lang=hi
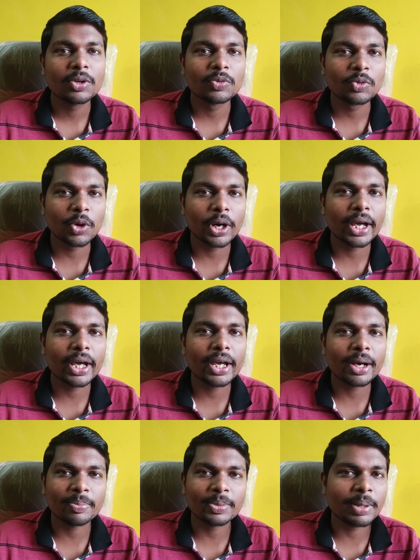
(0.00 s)
वो
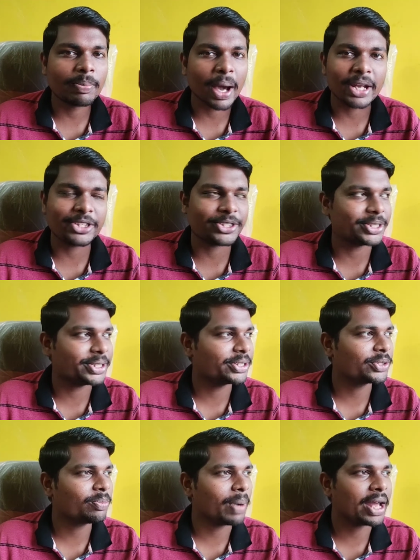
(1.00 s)
है अपने बारिश की
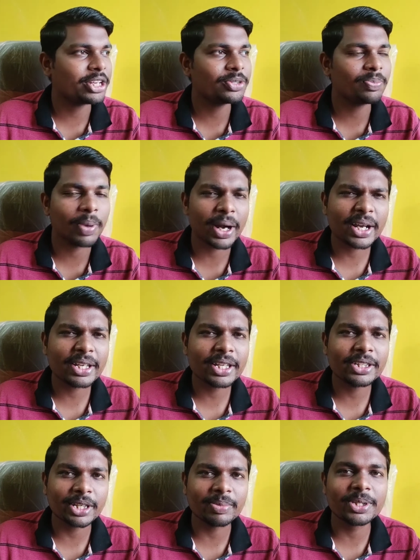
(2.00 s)
तो बारिश बढ़ रही
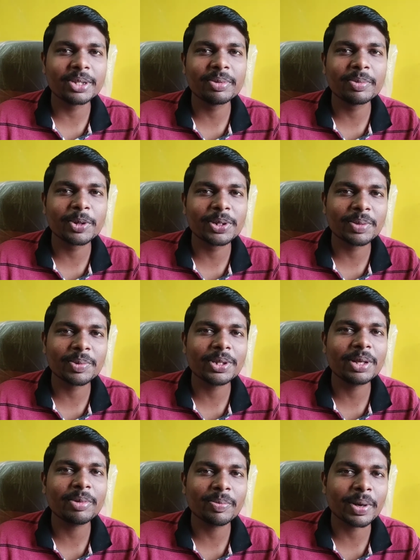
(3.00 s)
है धीमी धीमी बोलते
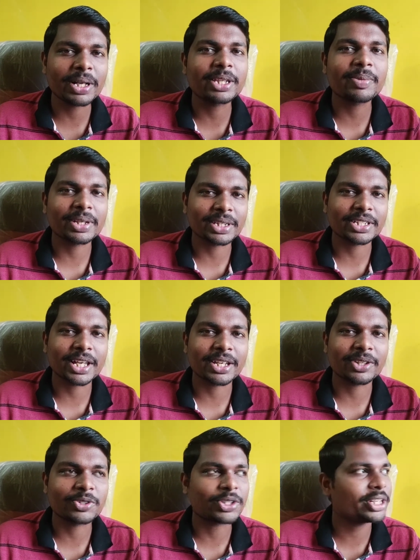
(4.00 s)
बोलते अभी बढ़ते बढ़ते जा
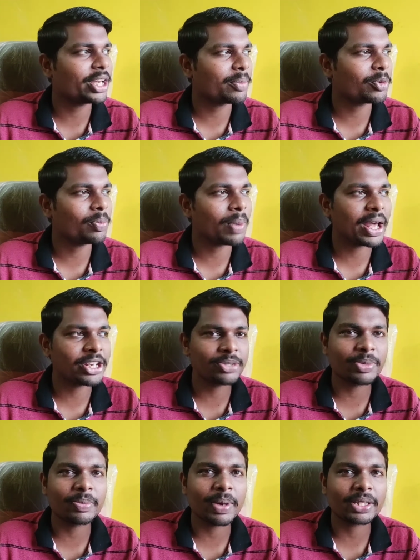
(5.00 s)
रही है तो चलिए आपको बारिश
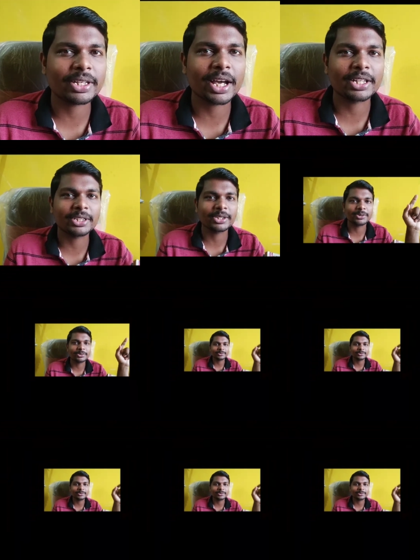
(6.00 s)
भी एक बार दिखा देता हूँ